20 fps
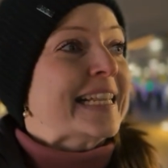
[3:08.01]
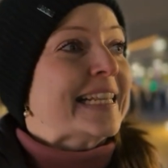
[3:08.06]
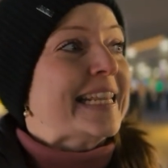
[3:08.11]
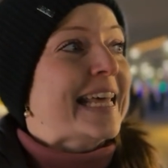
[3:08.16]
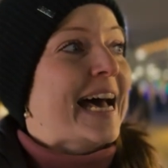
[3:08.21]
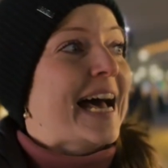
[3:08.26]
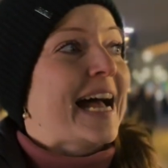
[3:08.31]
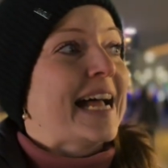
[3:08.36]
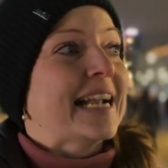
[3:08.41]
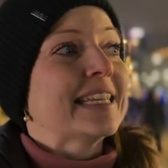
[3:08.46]

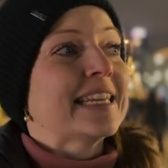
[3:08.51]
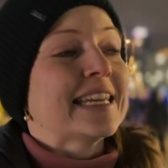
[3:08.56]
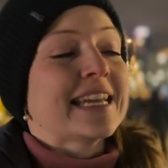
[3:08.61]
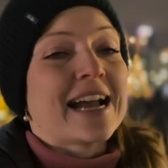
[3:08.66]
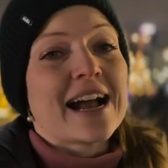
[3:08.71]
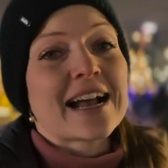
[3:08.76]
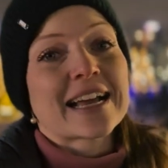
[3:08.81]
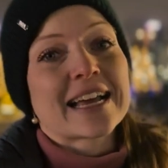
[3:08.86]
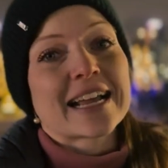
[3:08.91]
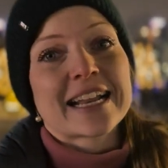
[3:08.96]
Dan
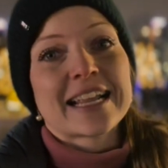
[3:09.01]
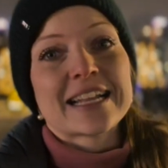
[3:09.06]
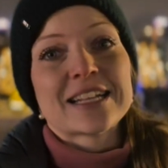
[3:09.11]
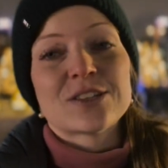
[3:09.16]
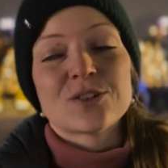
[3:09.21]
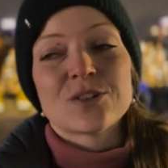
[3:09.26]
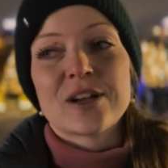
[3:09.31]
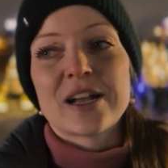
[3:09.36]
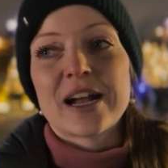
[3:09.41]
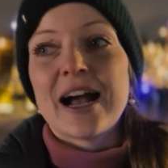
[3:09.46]
yang keren
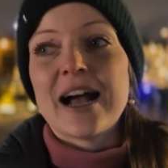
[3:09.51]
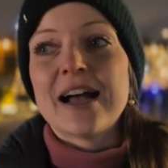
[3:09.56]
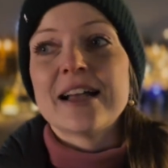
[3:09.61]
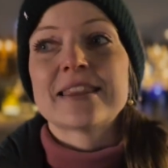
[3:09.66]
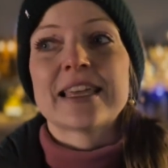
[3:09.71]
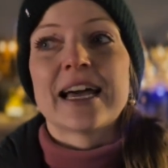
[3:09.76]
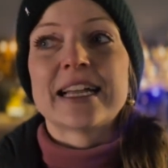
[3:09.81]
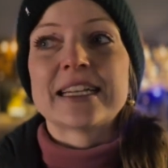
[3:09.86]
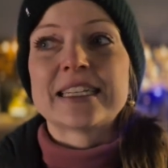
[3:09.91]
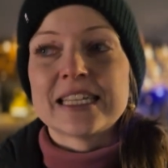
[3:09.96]
juga
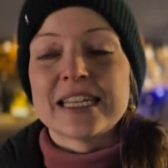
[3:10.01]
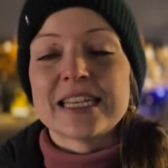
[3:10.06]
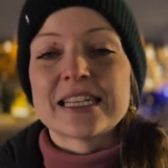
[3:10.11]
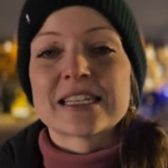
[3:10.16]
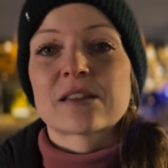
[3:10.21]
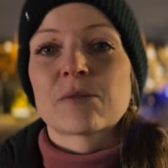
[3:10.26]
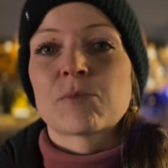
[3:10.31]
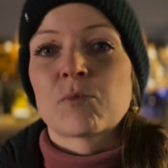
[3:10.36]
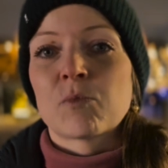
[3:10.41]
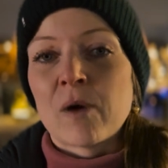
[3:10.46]
tadi
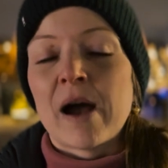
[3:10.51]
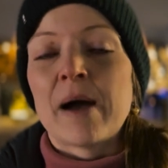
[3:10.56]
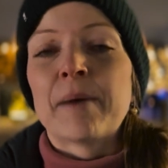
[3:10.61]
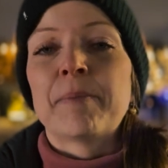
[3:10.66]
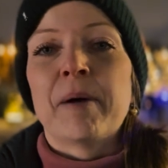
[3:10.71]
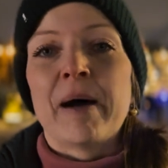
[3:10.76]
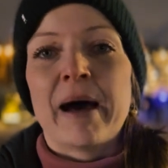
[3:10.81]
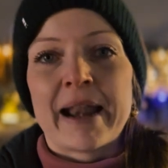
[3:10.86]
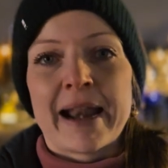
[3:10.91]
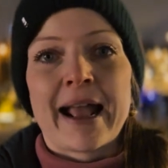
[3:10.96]
semua
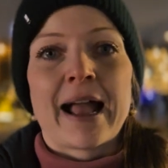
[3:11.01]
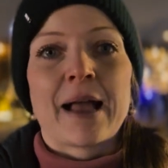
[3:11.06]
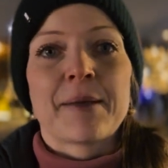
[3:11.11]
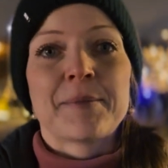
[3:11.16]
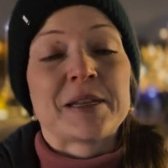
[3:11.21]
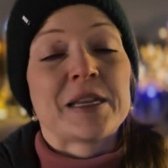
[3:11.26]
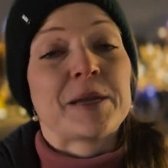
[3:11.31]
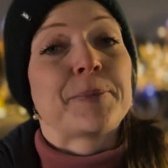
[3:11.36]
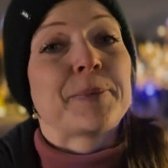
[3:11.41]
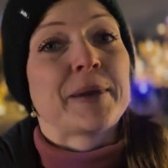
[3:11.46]
barang
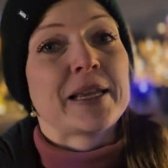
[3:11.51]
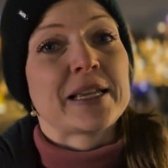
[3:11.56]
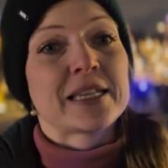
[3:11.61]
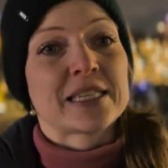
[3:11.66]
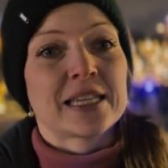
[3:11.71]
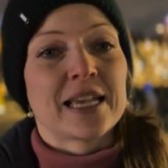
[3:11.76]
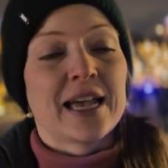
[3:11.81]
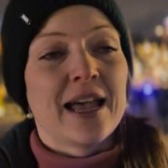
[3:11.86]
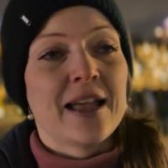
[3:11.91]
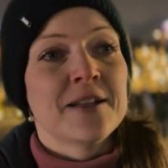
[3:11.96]
kami
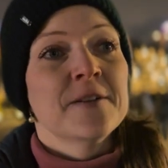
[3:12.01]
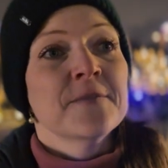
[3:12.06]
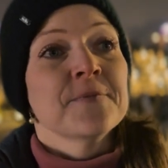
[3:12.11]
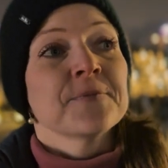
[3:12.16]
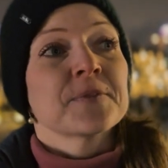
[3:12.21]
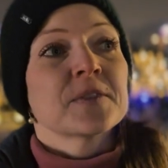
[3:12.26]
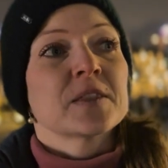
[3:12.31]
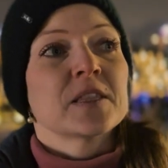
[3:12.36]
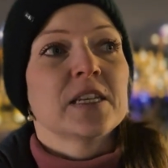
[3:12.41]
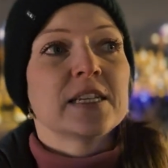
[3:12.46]
diperiksa,
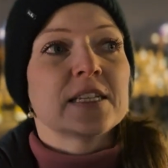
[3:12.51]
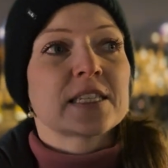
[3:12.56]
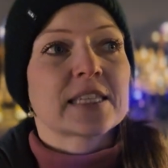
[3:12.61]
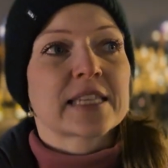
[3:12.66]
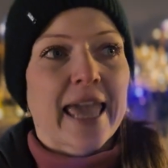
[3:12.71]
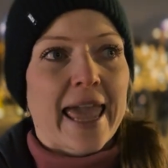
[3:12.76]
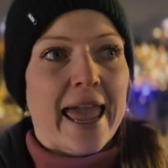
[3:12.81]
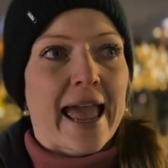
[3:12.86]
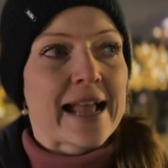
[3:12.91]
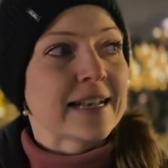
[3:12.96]
di
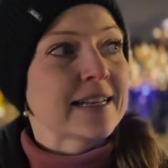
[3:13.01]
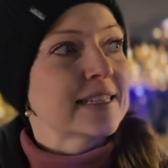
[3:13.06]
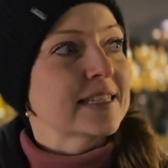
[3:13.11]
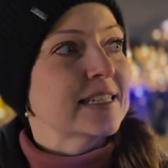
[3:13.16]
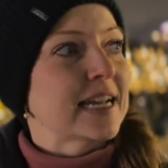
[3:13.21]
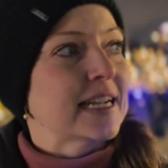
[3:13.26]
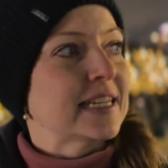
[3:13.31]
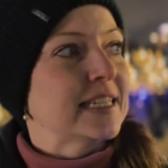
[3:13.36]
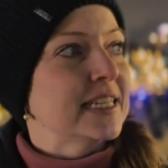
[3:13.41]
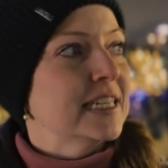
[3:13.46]

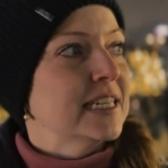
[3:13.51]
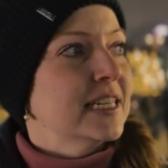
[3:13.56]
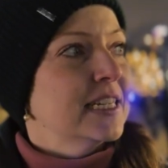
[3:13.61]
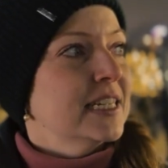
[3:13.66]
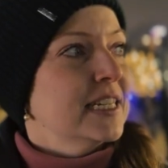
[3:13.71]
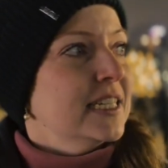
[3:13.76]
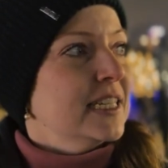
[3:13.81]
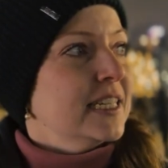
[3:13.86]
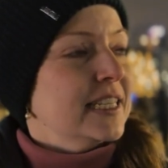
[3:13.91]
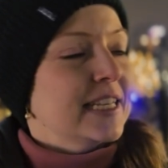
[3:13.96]
scan. Jadi
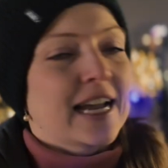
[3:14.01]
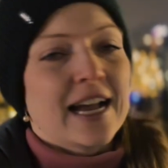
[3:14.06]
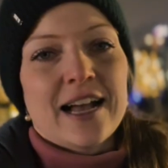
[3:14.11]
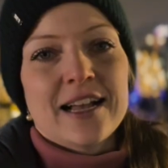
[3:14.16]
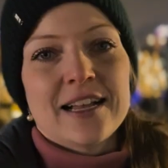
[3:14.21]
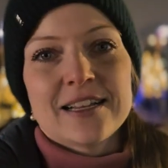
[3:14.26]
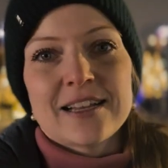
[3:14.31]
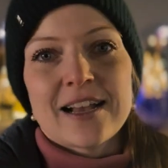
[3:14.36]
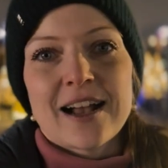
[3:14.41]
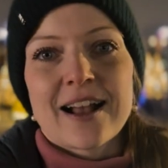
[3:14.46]
ya
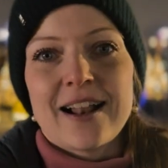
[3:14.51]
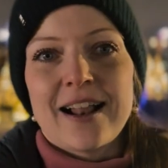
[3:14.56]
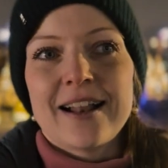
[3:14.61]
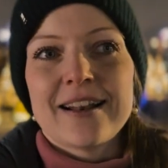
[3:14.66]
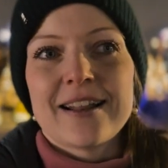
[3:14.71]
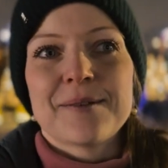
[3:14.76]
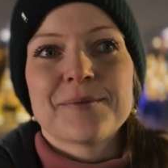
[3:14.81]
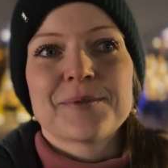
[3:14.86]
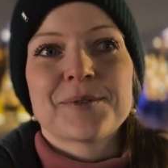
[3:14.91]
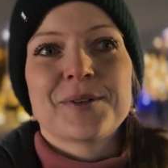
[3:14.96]

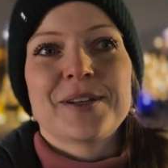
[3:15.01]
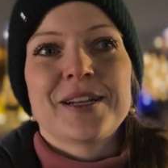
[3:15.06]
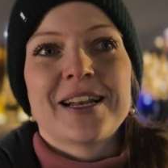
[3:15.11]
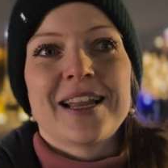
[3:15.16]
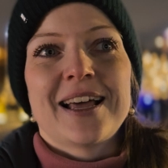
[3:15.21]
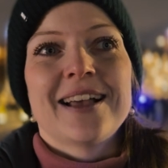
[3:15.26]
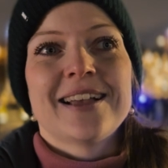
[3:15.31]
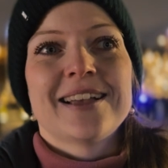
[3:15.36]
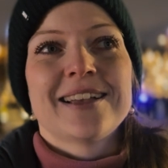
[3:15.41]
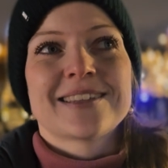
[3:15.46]

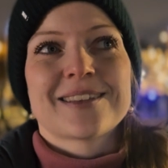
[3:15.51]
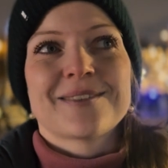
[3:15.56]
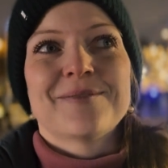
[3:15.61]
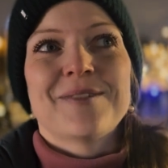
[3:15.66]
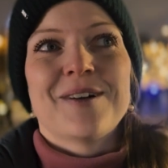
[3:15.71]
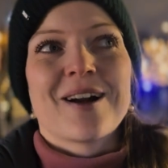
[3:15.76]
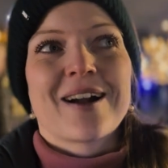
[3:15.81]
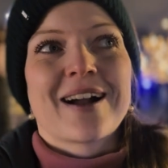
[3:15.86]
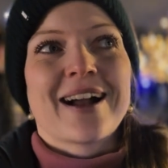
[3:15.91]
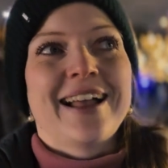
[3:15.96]
alhamdulillah
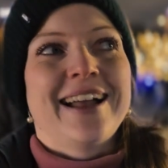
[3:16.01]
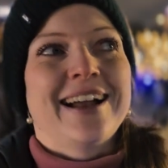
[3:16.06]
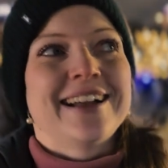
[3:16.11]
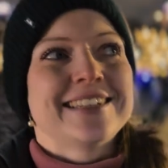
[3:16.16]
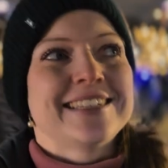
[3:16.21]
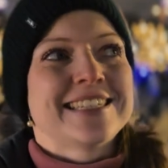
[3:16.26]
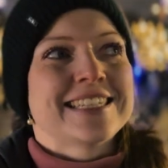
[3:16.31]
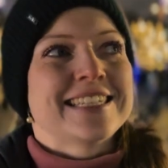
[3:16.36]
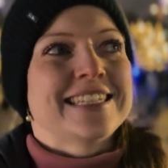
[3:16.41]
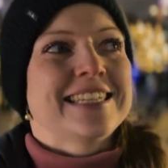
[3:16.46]
semoga ya
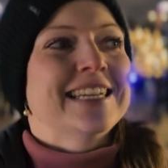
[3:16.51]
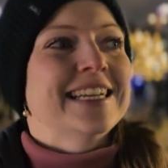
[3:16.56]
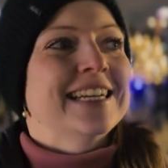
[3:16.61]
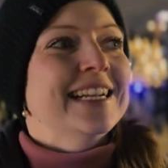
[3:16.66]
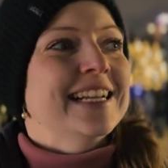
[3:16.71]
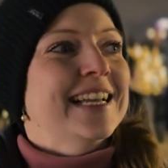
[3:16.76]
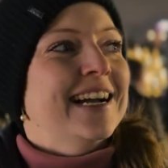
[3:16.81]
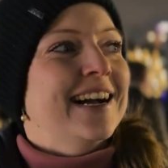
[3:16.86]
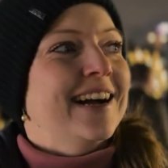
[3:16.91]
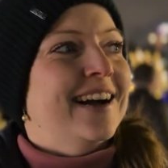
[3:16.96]
di sini
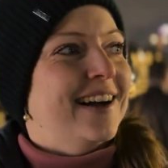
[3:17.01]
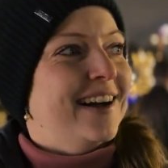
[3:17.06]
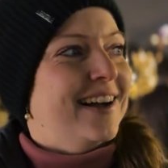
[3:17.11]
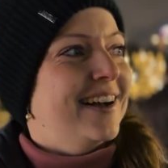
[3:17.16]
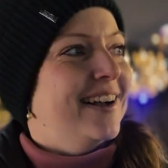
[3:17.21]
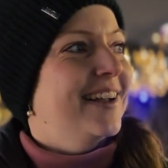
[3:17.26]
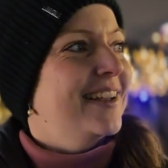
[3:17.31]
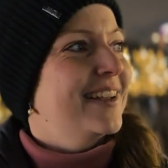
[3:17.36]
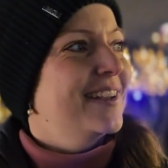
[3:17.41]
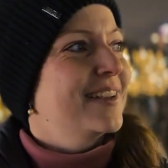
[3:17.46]

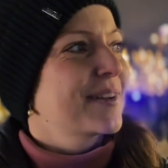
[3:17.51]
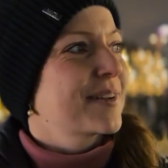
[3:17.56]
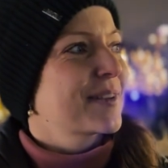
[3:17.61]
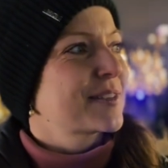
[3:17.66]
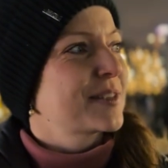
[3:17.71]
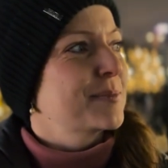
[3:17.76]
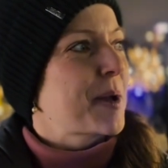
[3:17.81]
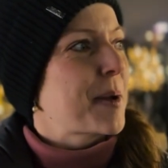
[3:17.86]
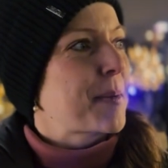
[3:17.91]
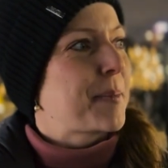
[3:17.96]
uh,
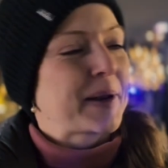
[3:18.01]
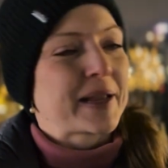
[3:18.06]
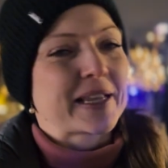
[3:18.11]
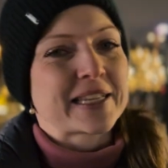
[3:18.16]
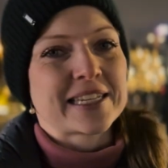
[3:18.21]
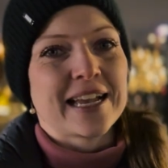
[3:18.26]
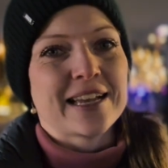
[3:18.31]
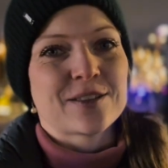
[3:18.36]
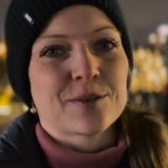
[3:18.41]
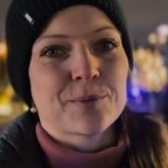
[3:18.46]
semua
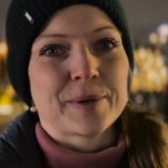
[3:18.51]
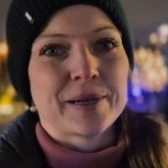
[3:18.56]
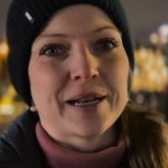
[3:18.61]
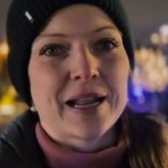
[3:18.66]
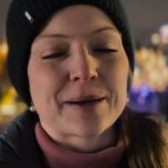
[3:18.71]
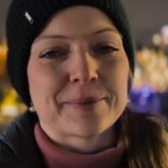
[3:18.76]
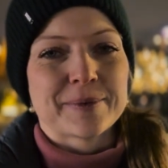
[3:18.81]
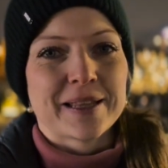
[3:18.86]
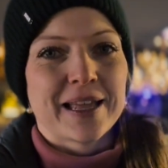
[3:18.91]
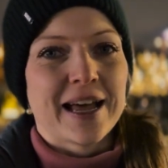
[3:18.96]
periksa itu
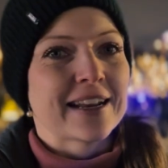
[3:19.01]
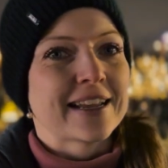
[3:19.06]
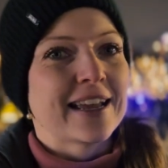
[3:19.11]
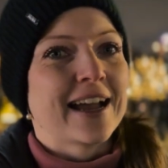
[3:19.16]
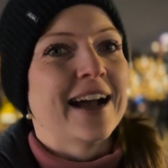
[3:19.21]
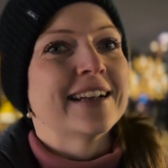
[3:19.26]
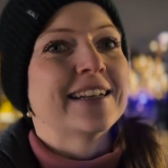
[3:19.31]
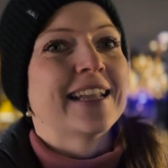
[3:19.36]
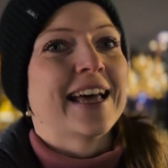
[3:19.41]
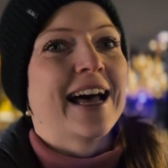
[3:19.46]
benar-benar
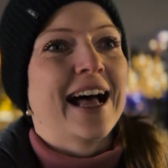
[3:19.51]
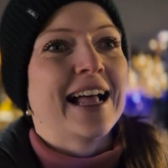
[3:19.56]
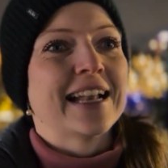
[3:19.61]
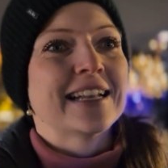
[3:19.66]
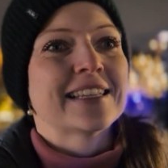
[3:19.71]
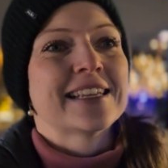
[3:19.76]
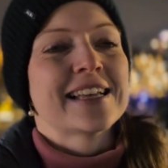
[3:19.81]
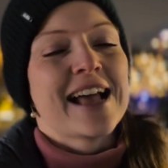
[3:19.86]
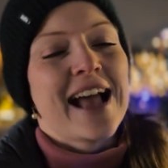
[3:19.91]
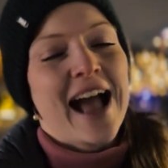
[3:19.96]
ya
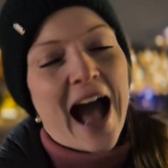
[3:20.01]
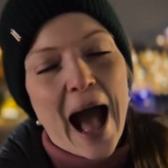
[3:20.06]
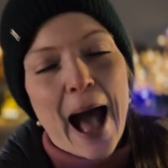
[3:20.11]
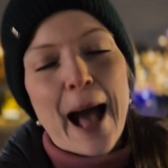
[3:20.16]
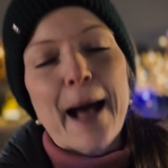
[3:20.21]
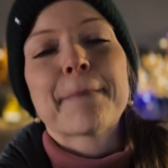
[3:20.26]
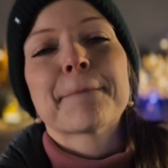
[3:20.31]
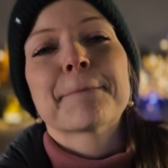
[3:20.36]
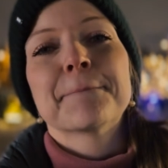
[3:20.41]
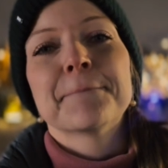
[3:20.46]
dan
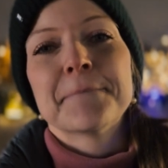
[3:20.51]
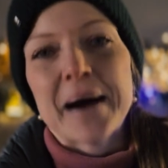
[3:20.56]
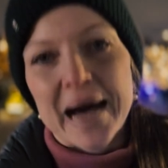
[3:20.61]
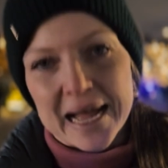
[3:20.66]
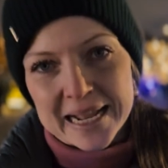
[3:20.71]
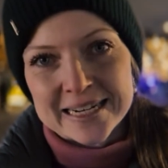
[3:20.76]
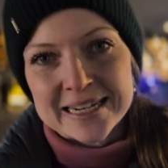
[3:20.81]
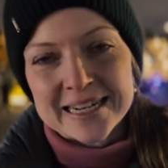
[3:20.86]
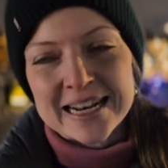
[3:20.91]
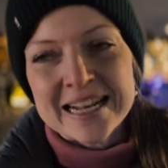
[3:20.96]

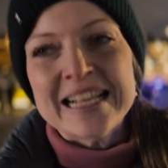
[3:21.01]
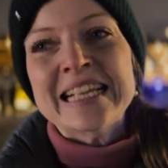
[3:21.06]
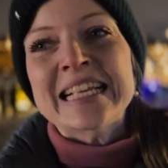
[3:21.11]
aman.